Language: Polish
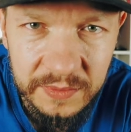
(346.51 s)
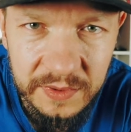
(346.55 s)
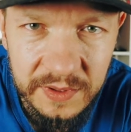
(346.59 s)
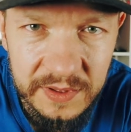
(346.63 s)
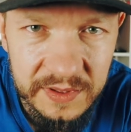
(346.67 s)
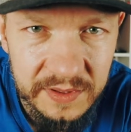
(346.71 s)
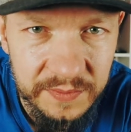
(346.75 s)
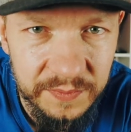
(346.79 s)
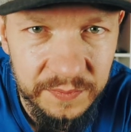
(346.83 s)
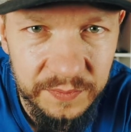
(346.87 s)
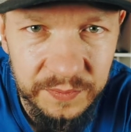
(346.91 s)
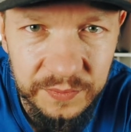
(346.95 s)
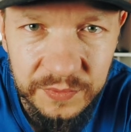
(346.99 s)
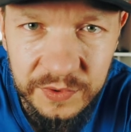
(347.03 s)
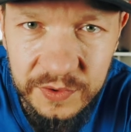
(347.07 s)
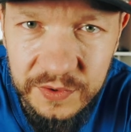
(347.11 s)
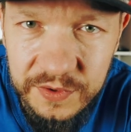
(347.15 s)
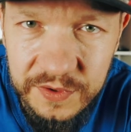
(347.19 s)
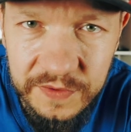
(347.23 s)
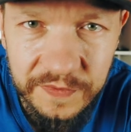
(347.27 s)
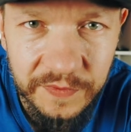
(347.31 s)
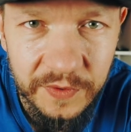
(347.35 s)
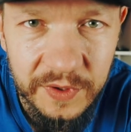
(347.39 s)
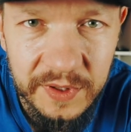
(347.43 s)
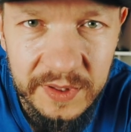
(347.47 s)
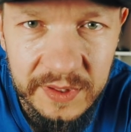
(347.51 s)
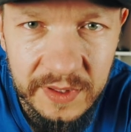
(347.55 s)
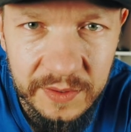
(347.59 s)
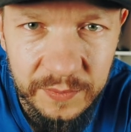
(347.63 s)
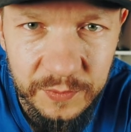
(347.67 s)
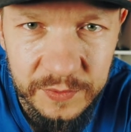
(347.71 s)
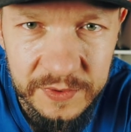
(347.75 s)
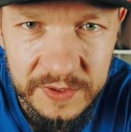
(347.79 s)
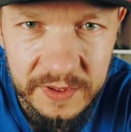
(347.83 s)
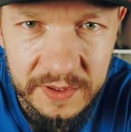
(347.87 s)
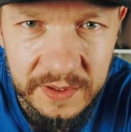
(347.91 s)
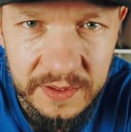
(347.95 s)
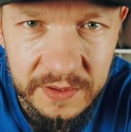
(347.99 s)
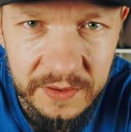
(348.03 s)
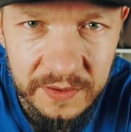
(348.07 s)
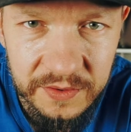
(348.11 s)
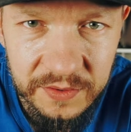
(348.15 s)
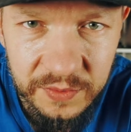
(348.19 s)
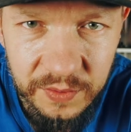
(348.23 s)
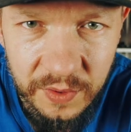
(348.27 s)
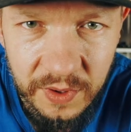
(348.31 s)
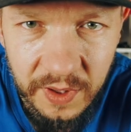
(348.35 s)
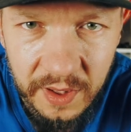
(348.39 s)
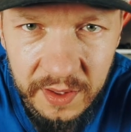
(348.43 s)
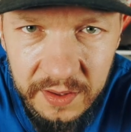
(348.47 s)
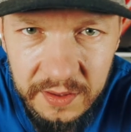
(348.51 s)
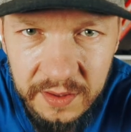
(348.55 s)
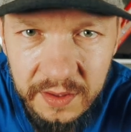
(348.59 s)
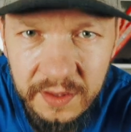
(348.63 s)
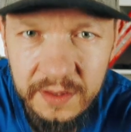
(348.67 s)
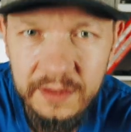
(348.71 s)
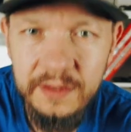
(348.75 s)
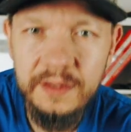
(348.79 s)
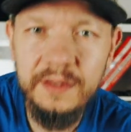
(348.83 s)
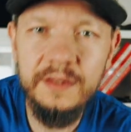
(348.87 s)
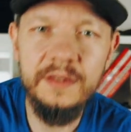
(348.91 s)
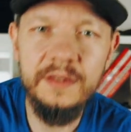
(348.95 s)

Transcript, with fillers: Jest mnóstwo innej muzyki do słuchania.